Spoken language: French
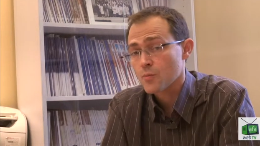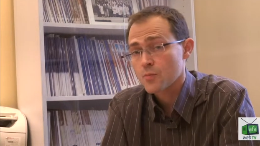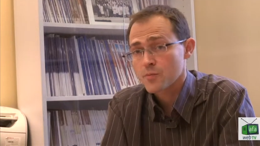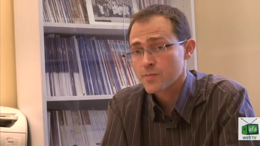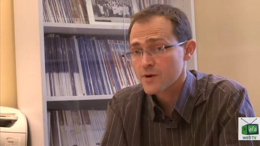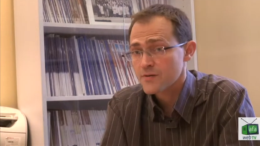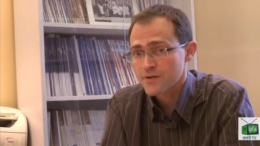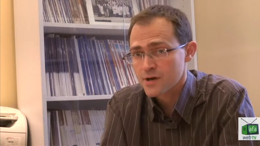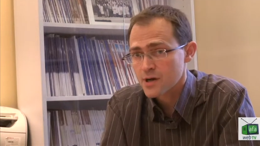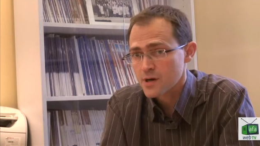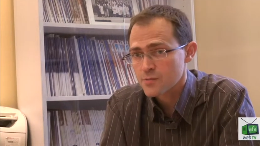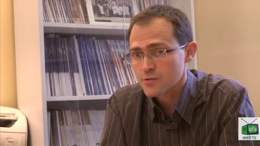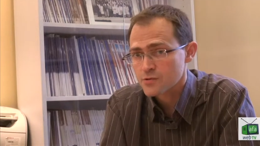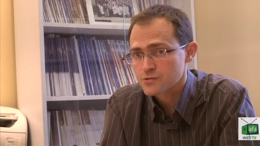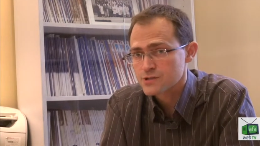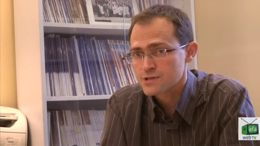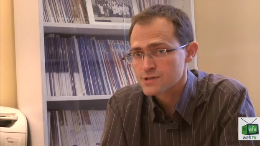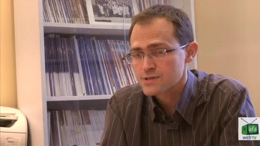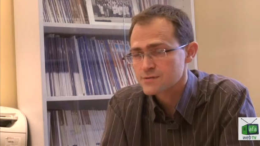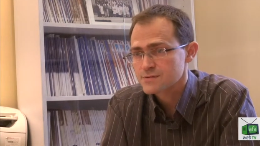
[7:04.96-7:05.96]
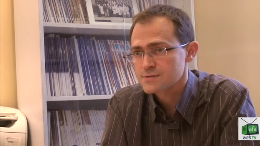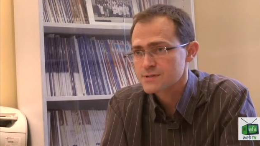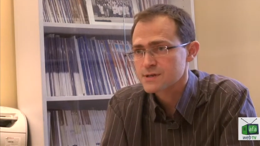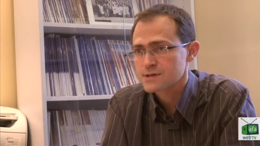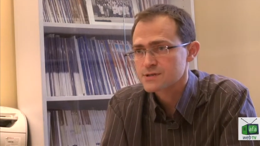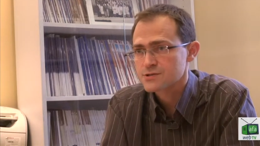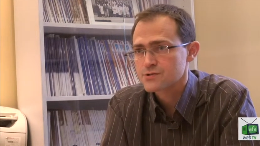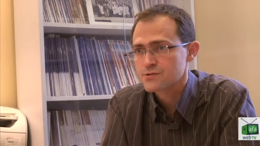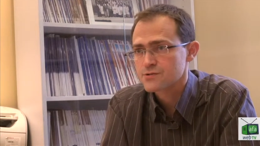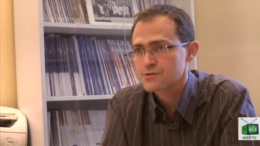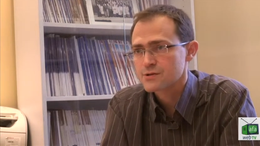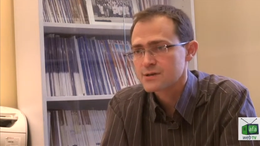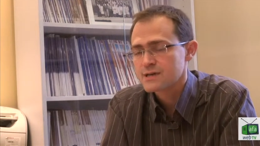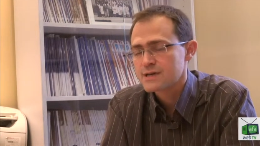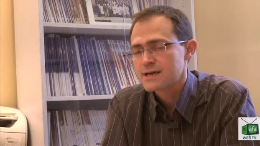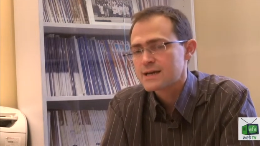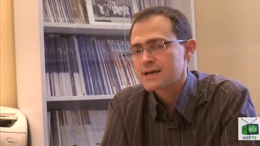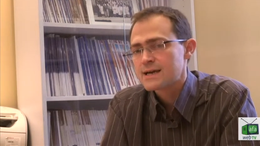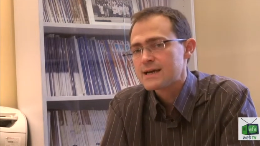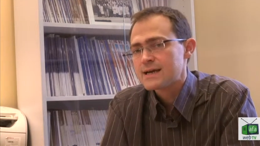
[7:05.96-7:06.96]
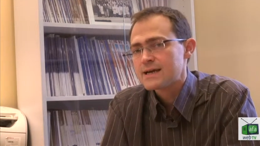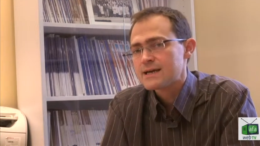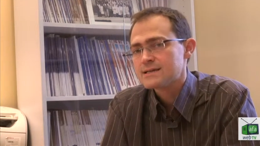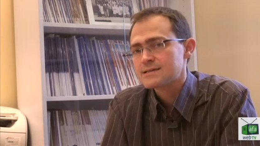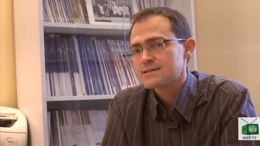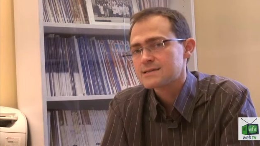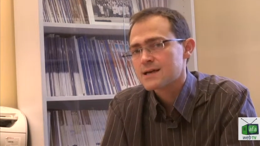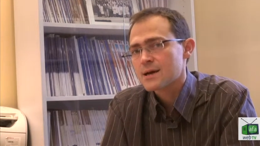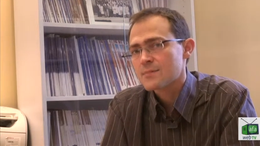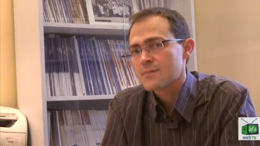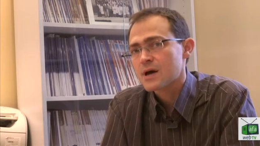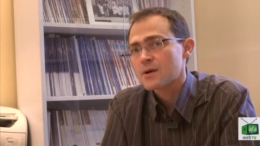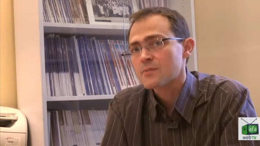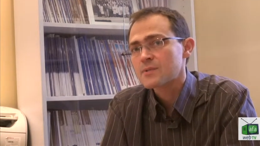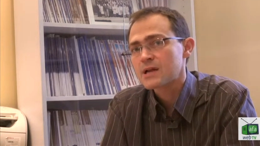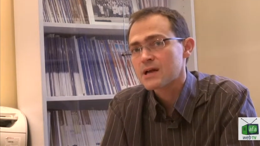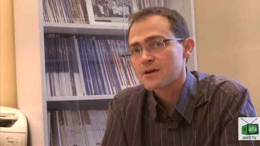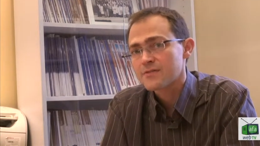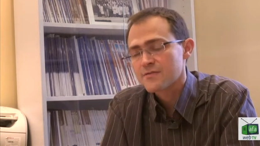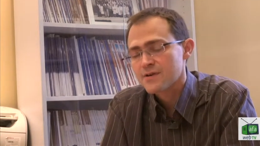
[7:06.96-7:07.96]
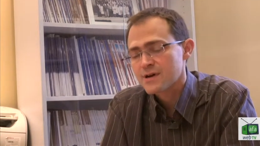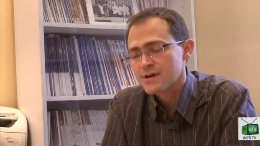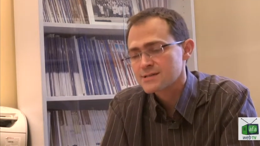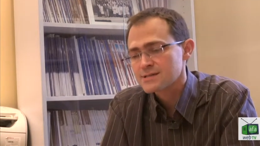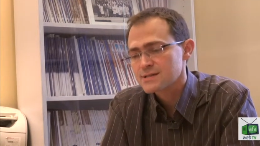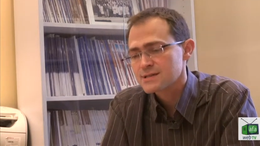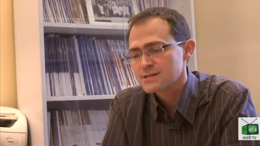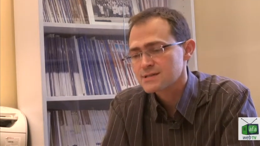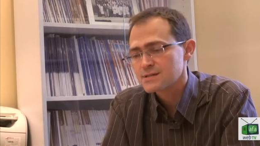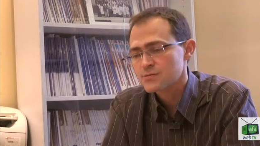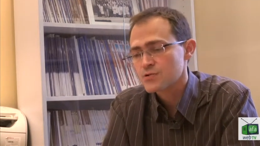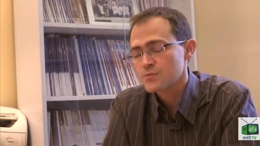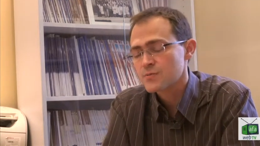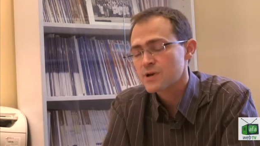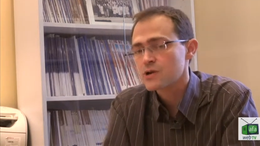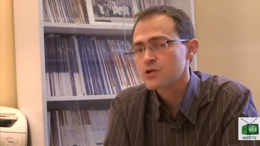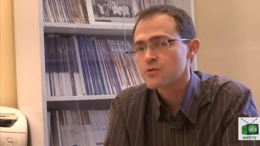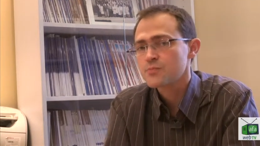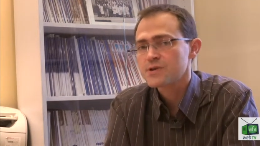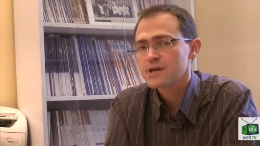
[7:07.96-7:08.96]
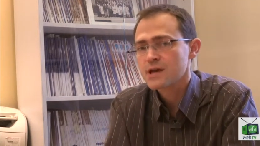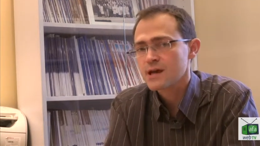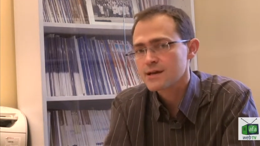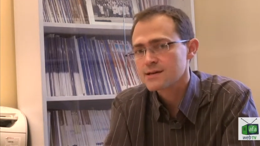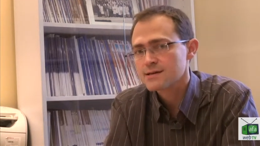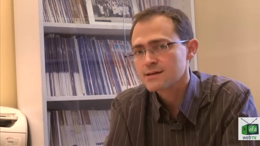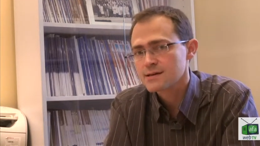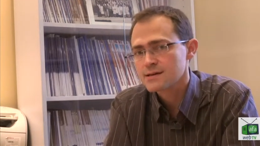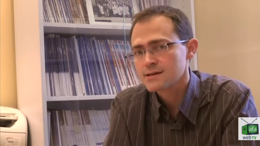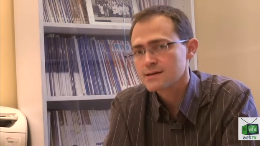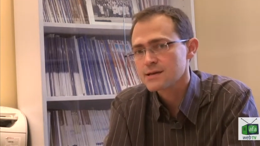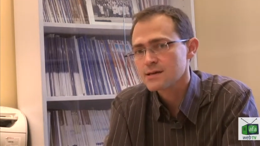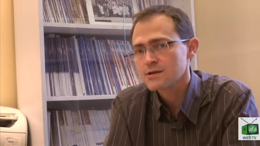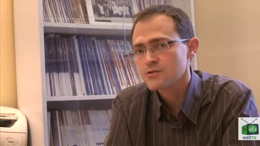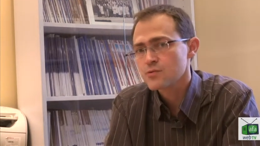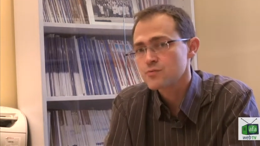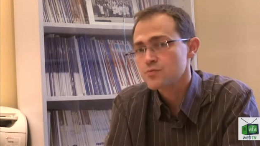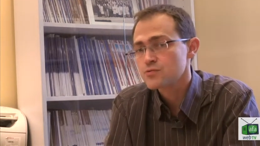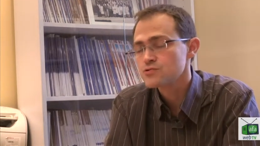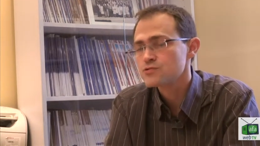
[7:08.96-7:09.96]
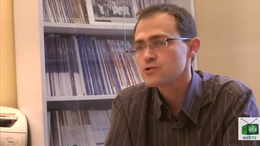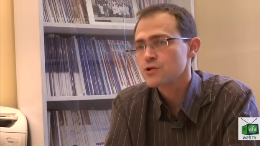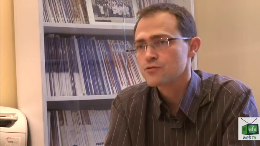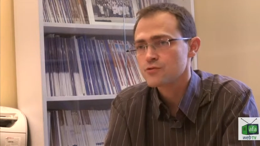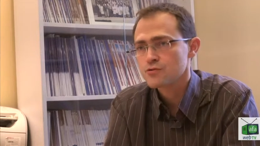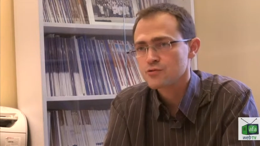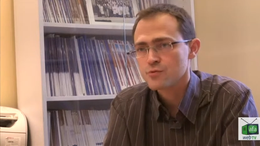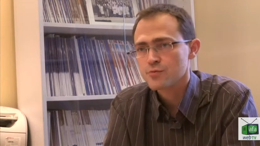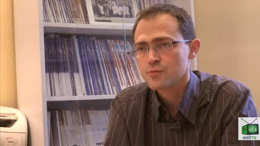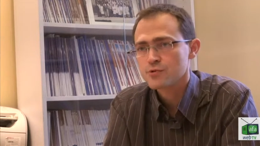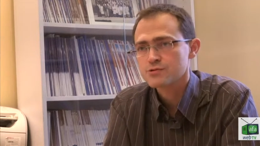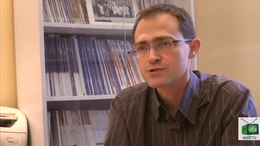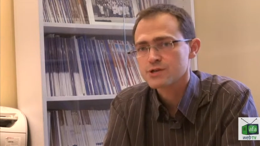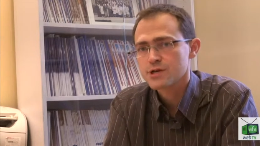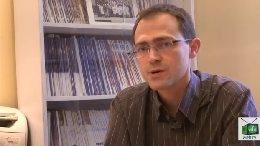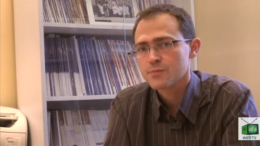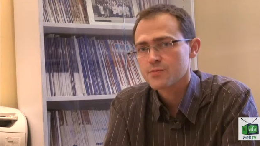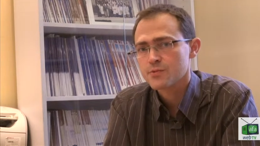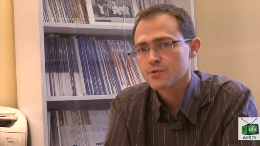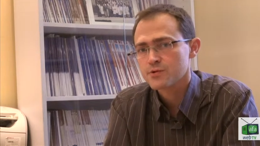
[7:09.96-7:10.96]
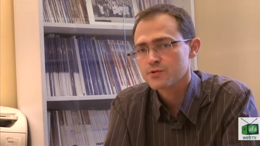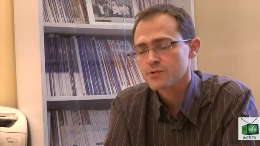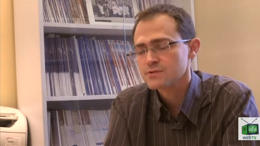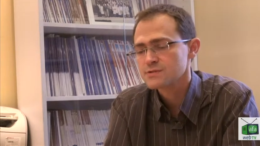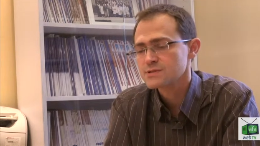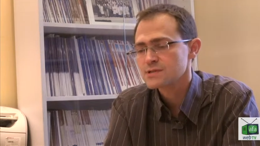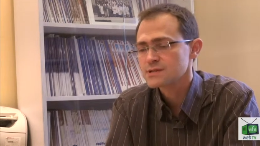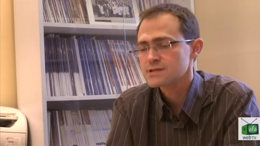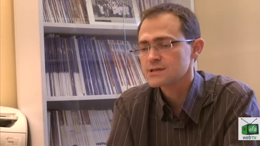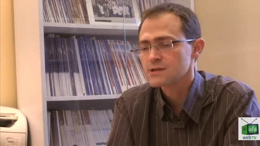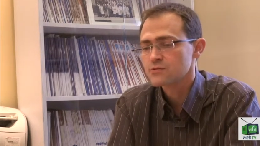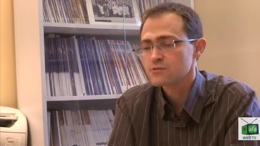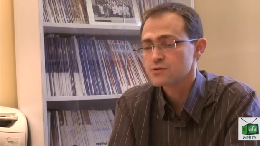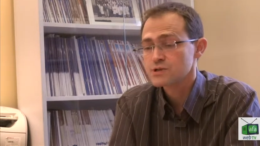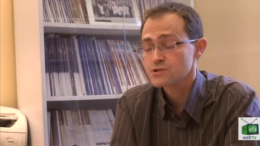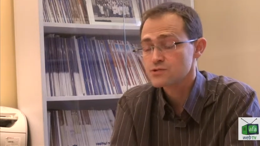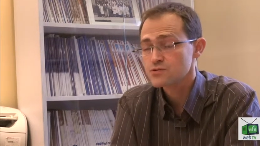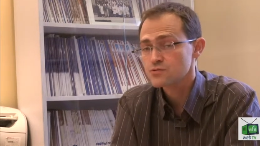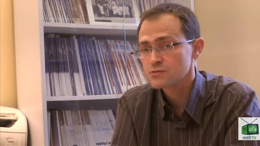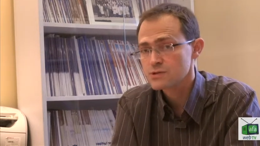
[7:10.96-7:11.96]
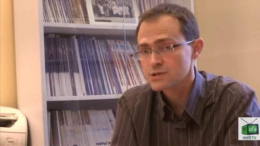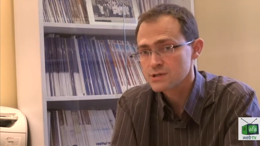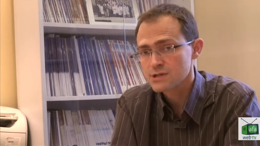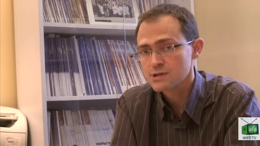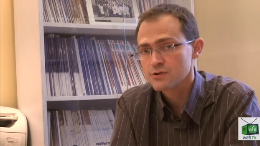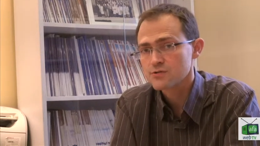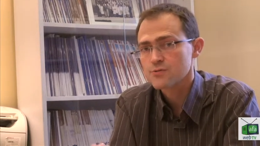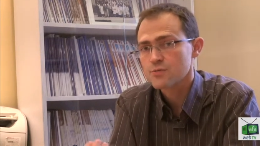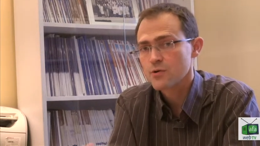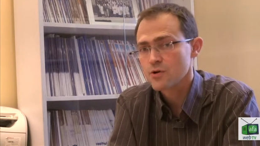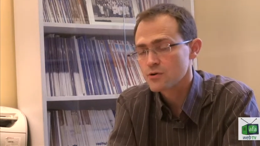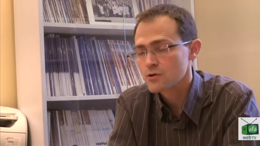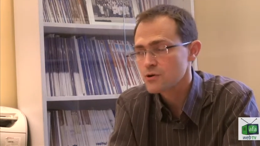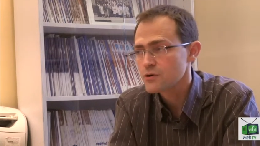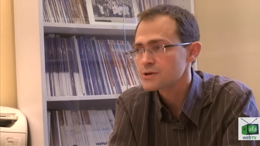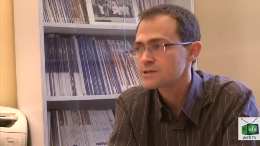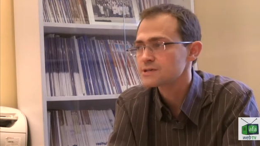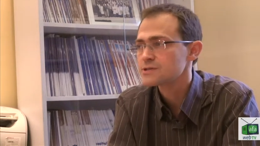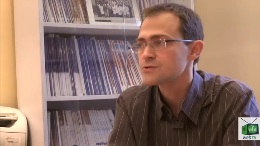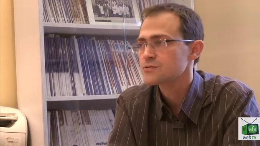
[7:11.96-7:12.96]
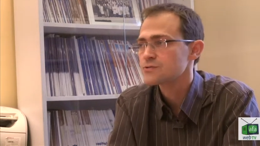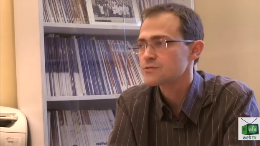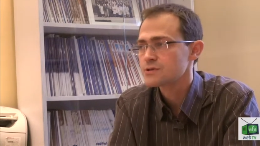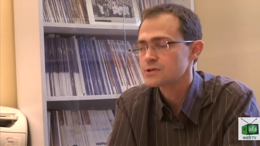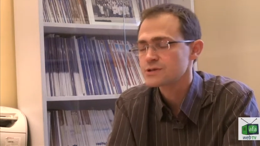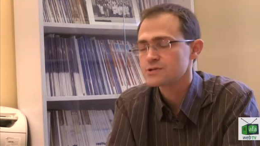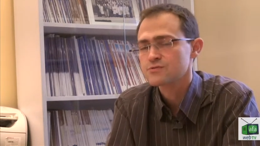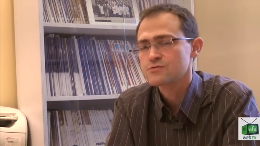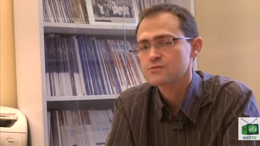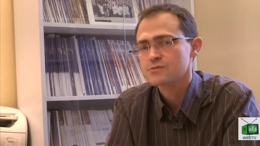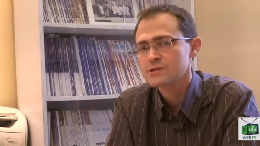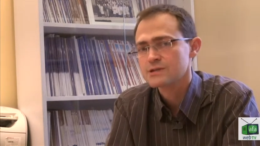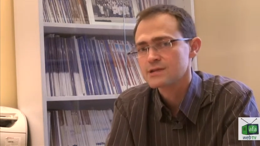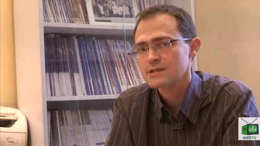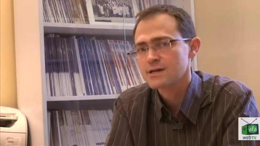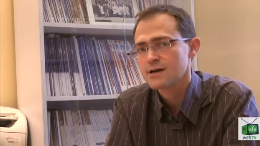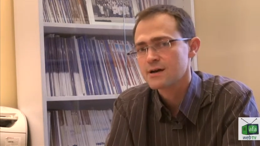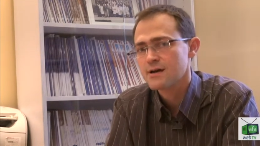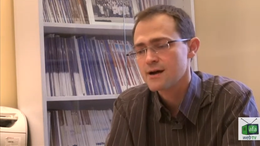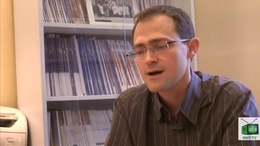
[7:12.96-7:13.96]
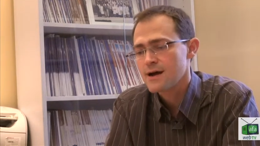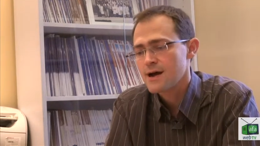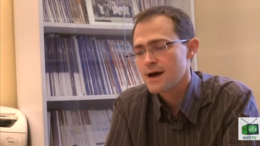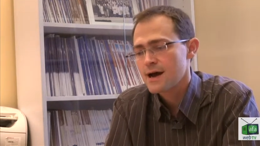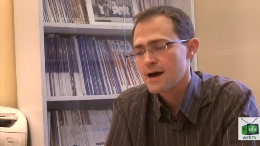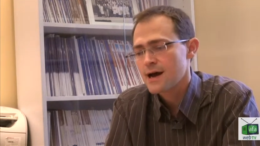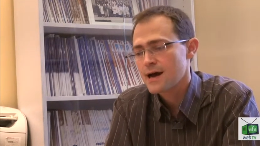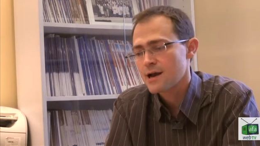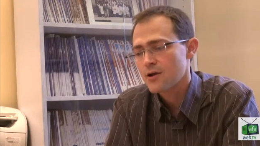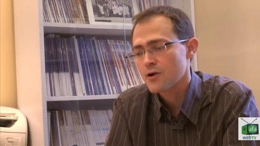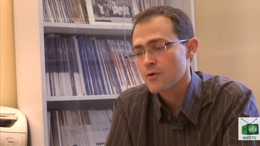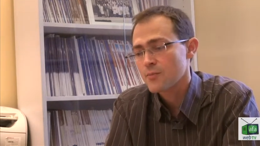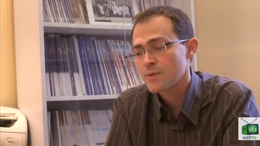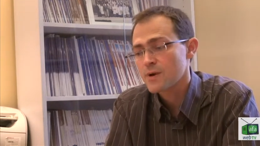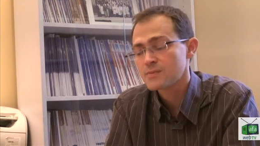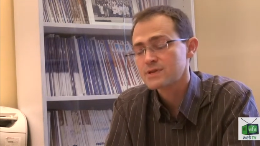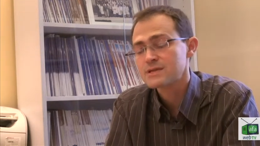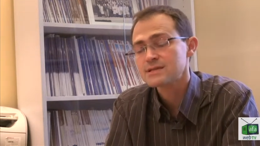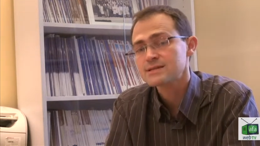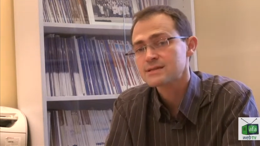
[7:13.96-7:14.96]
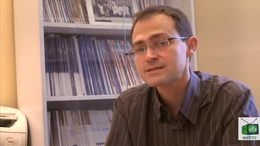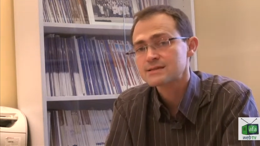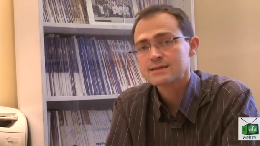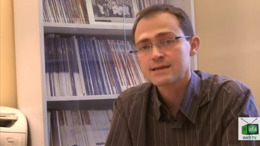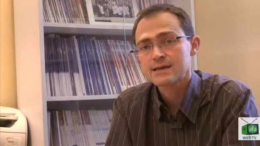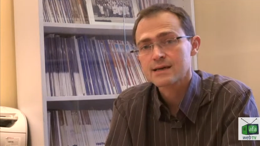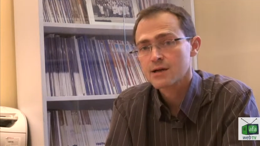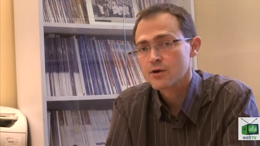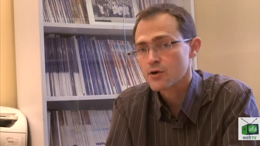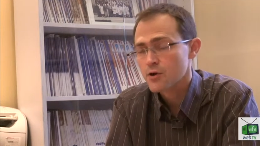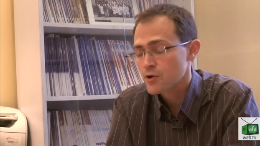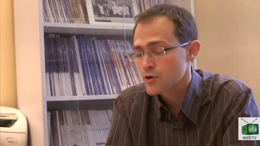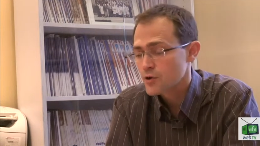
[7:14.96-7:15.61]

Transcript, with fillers: on ne peut pas faire un projet sans argent. Et ce qui a permis la FA, c'est de mettre le pied à l'étrier de plusieurs de nos projets importants, c'est-à-dire de les soutenir, de prendre le risque de les soutenir, alors même qu'ils étaient